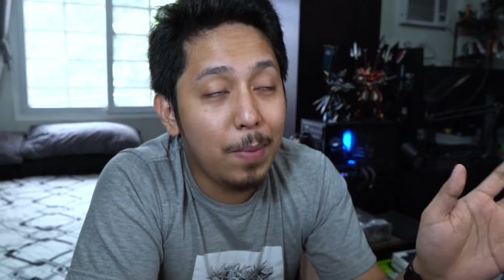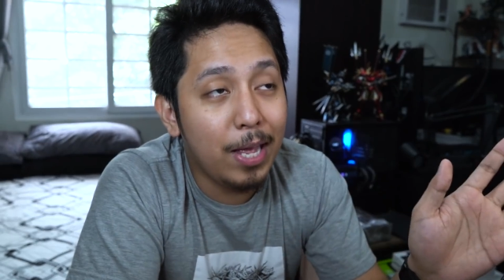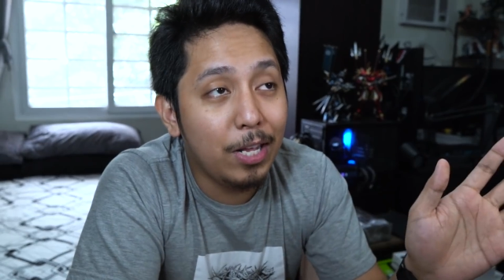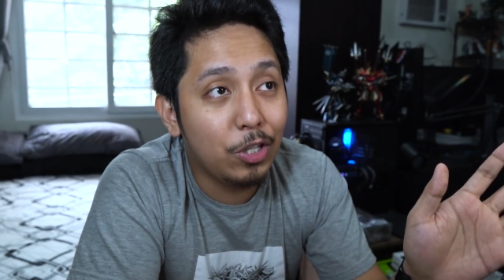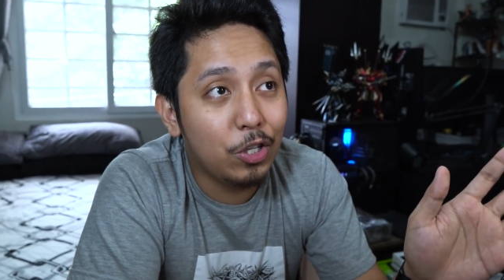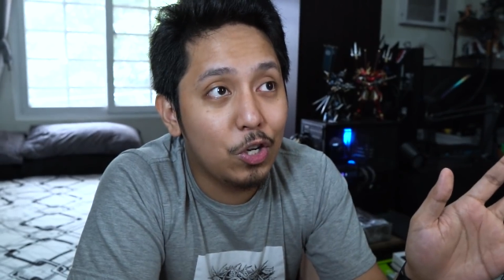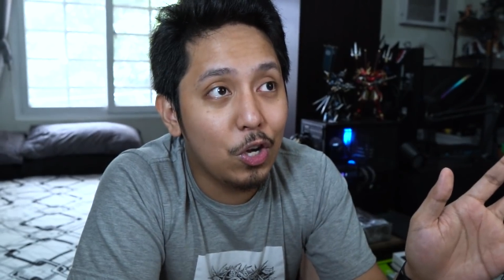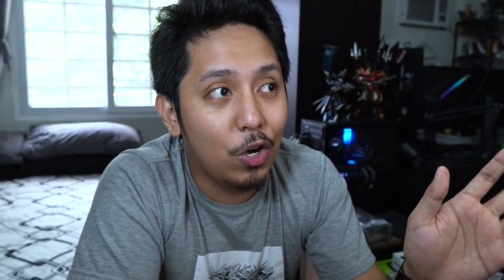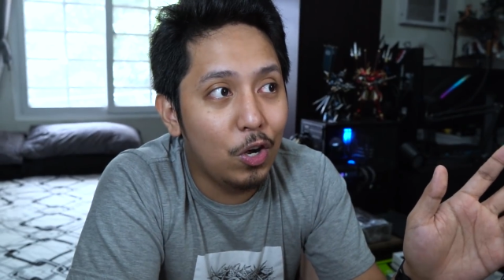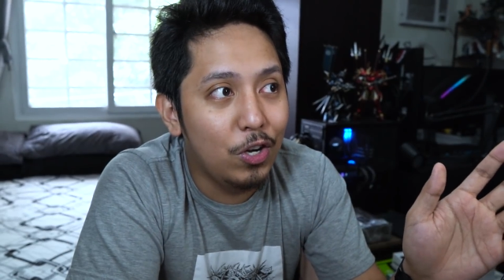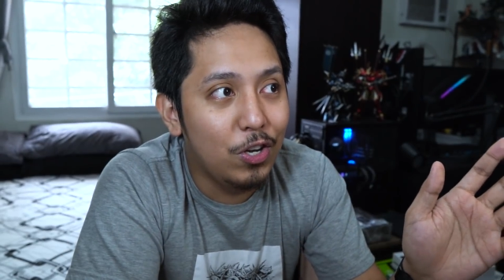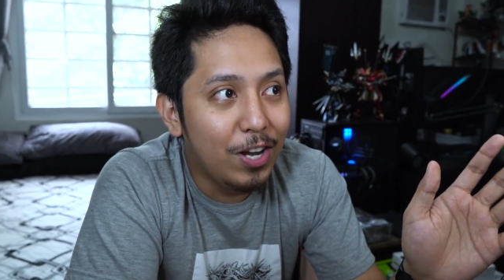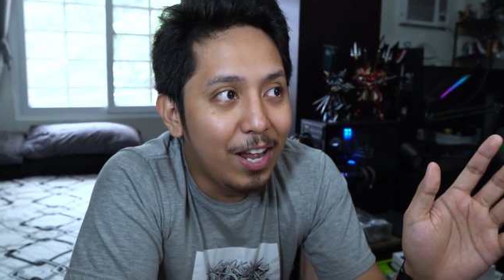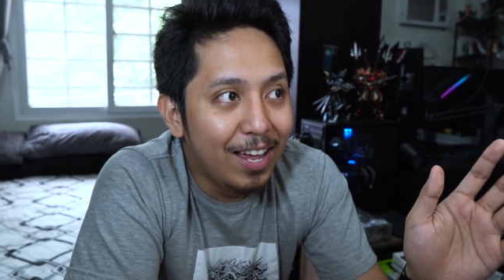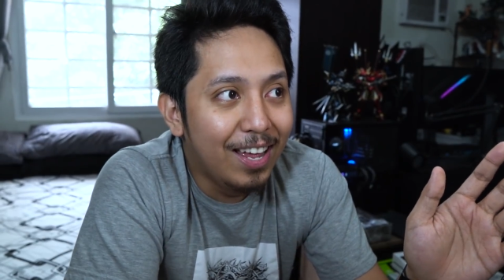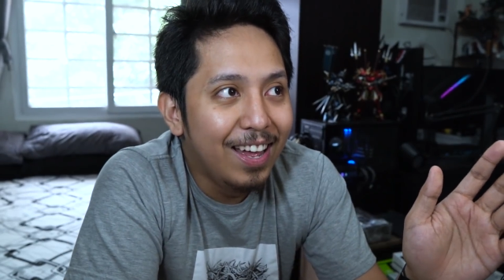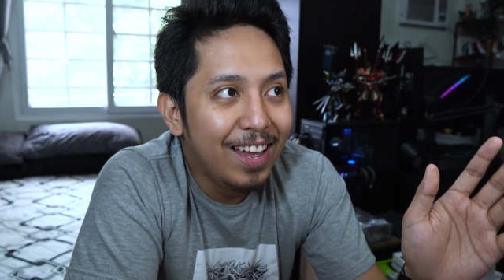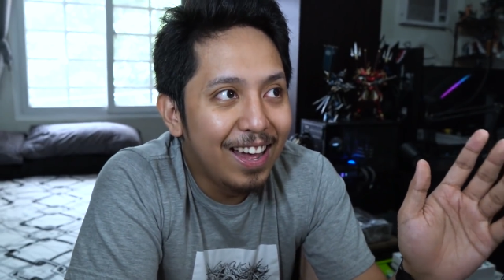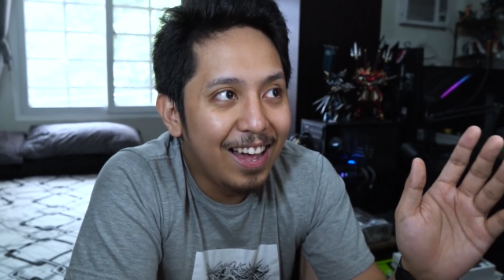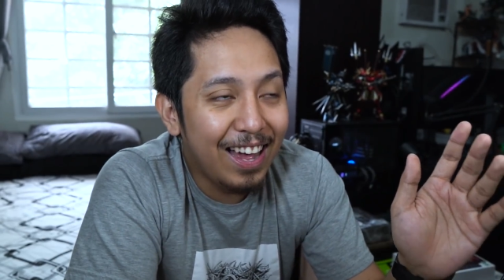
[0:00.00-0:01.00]
mention,
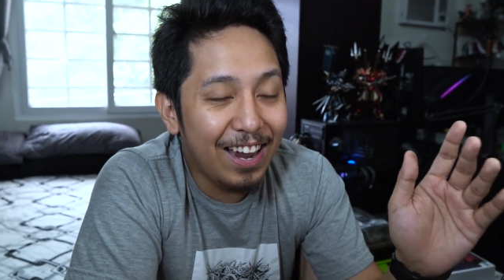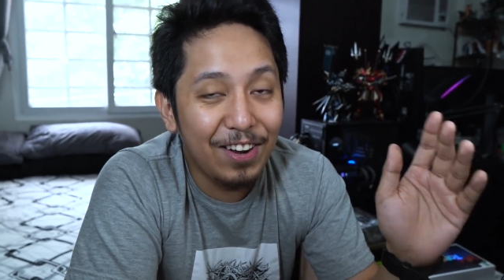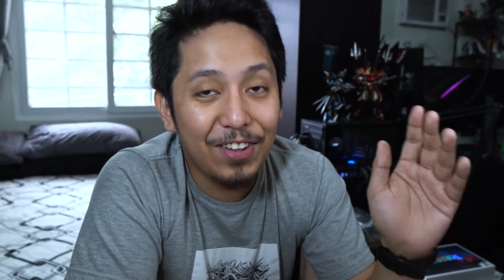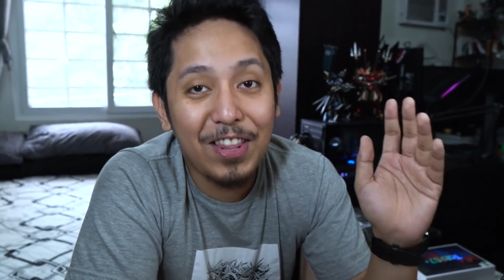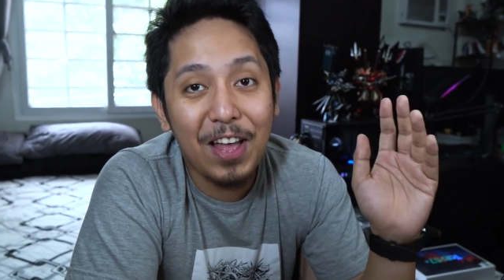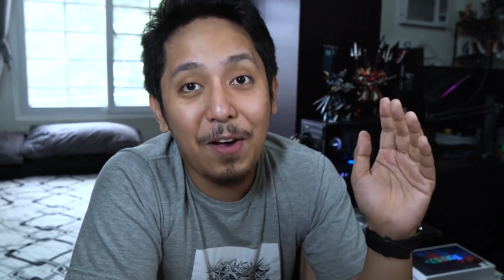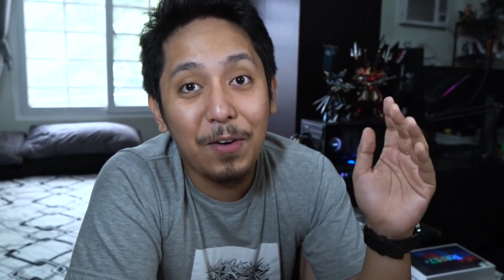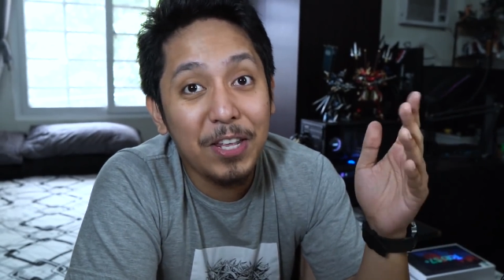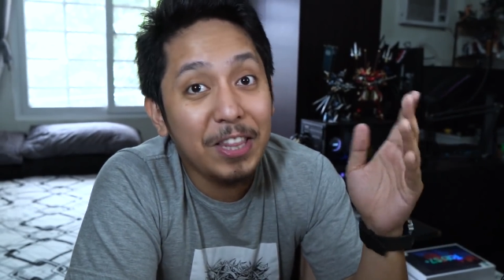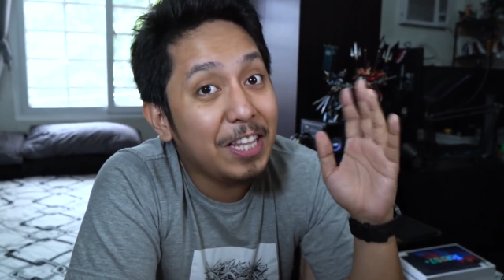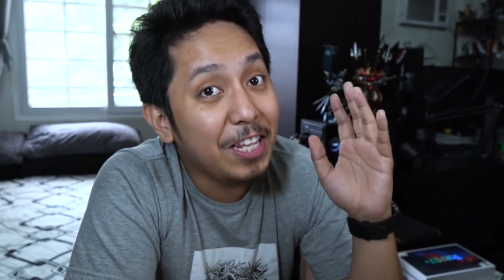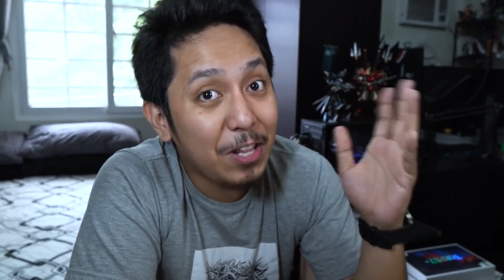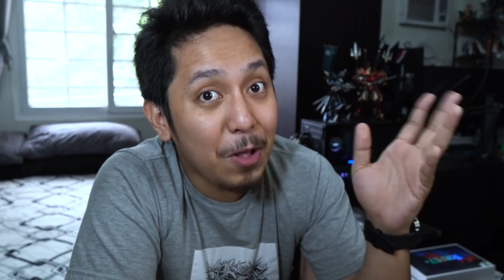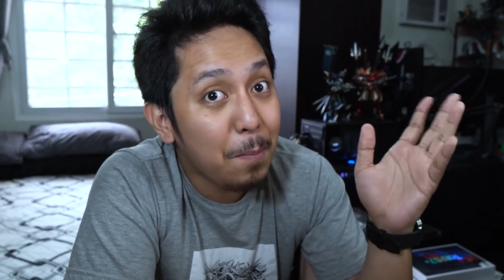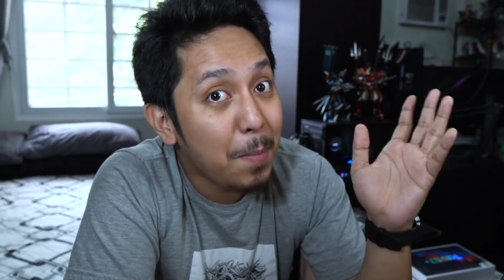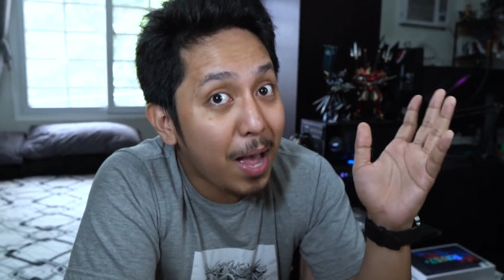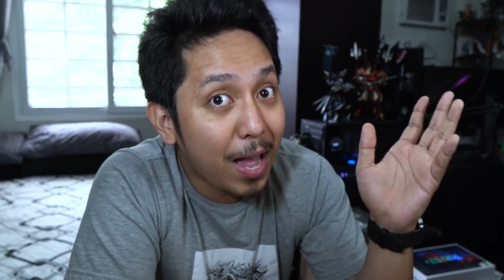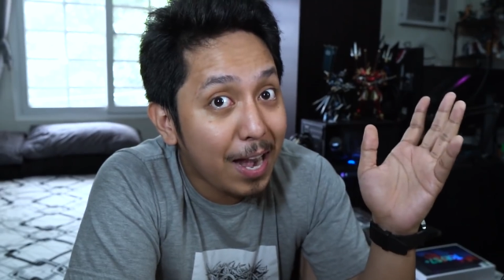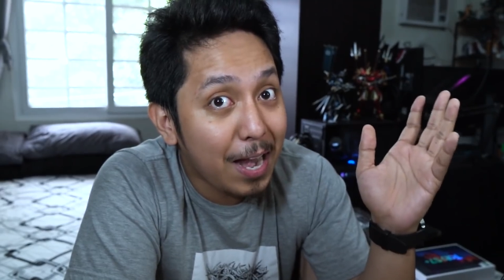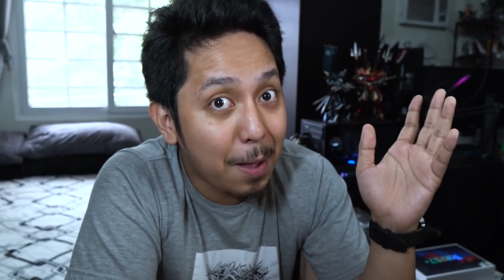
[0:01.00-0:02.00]
ano daw, hindi
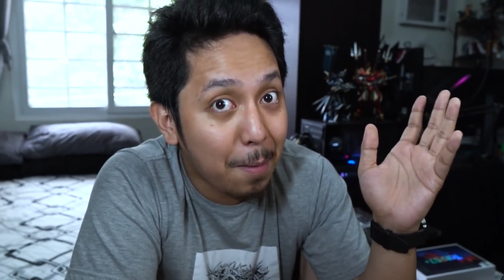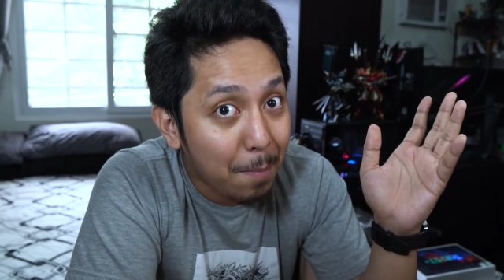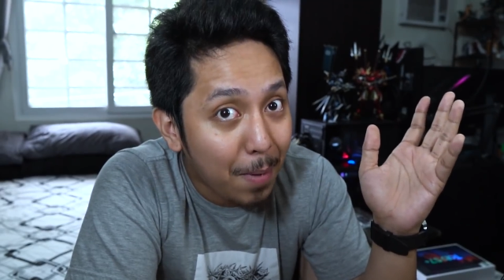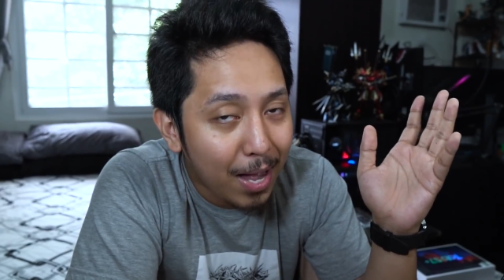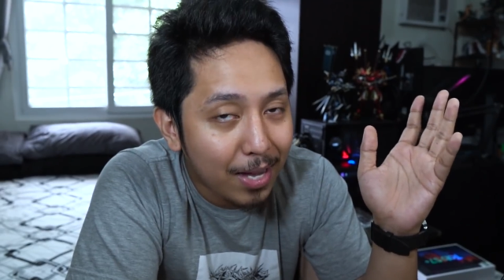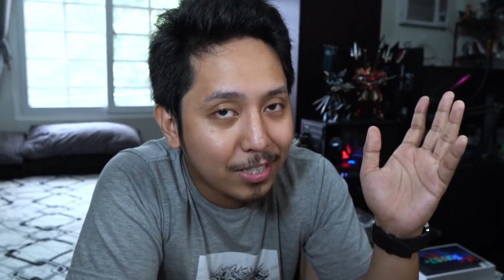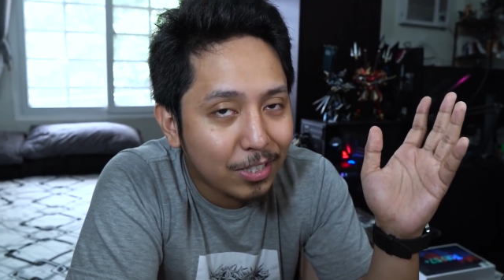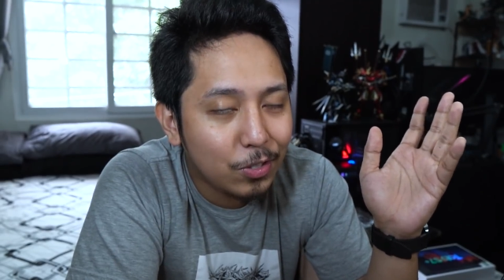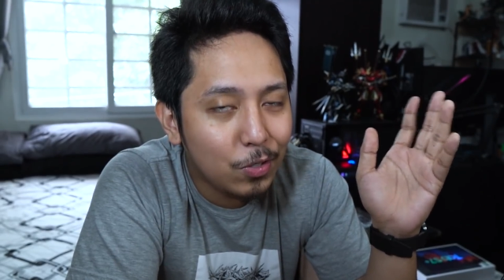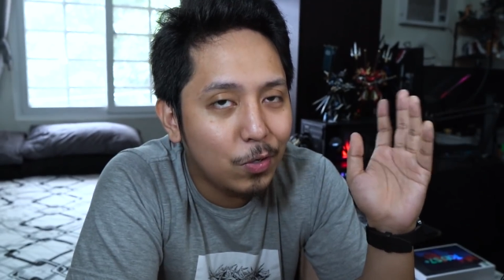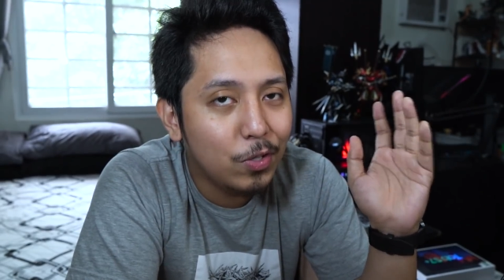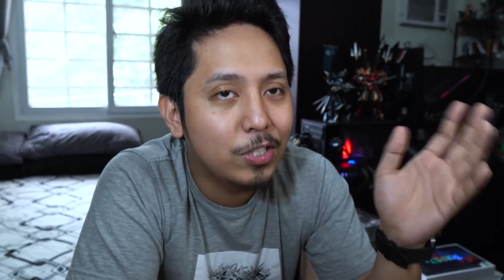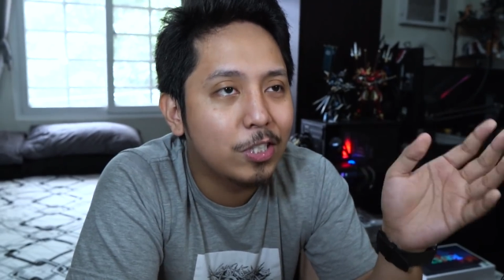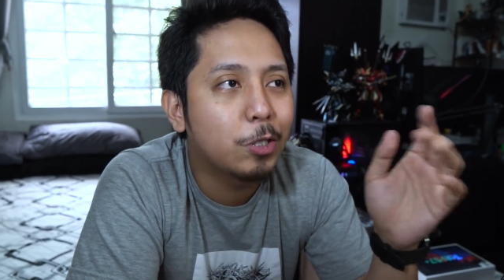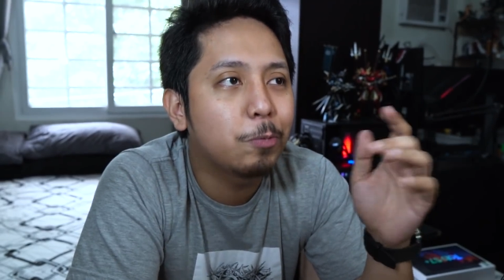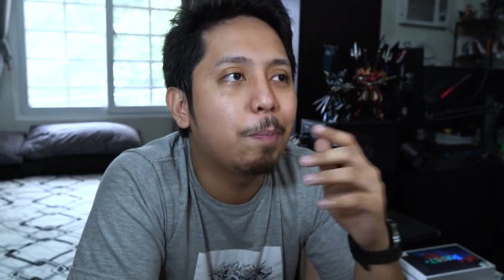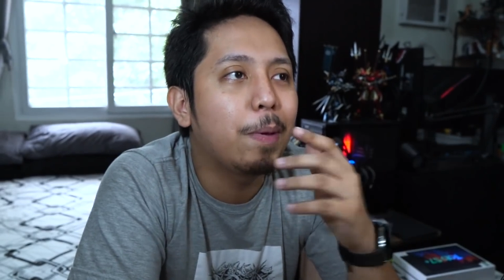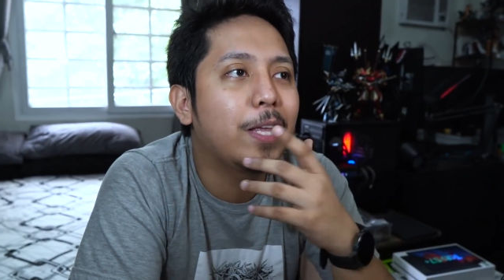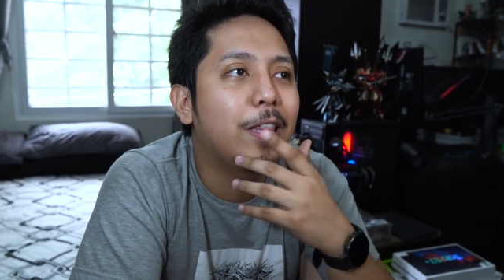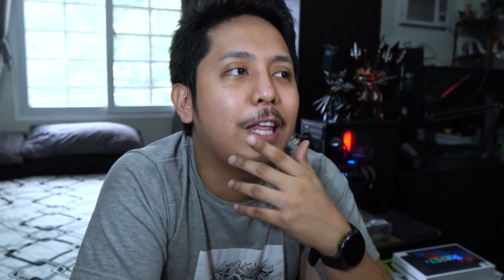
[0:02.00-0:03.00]
daw makalabas doon sa
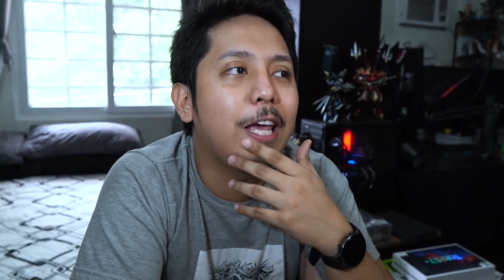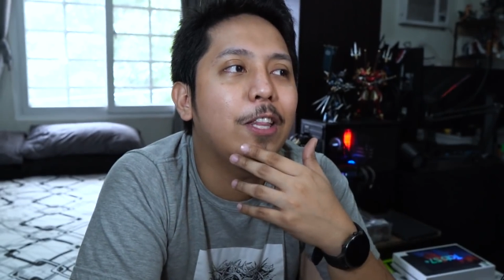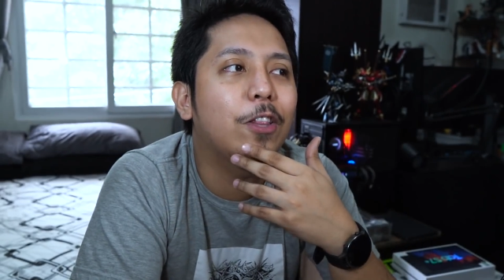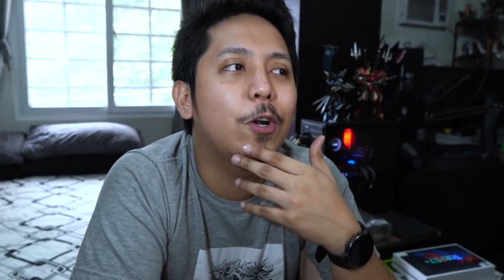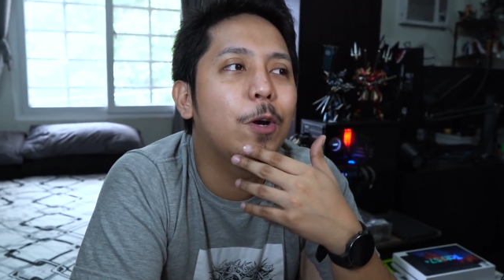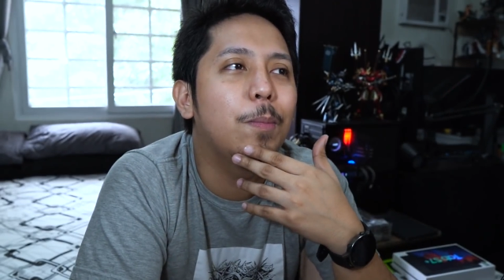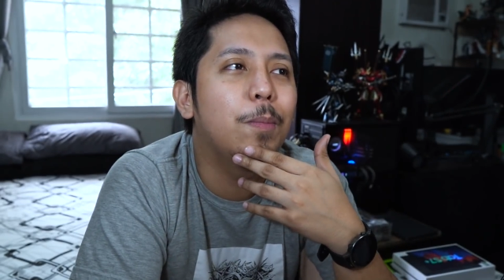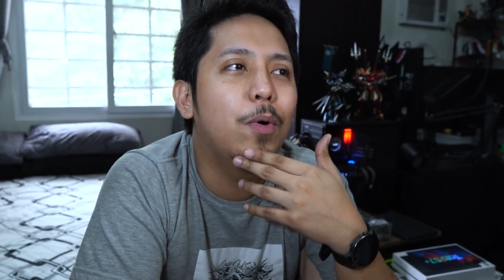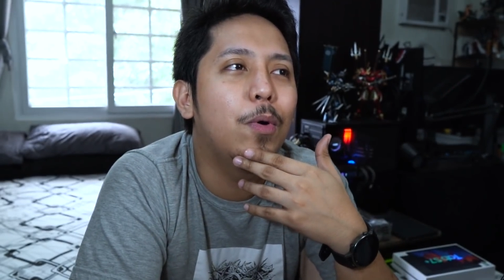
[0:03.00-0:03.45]
spectator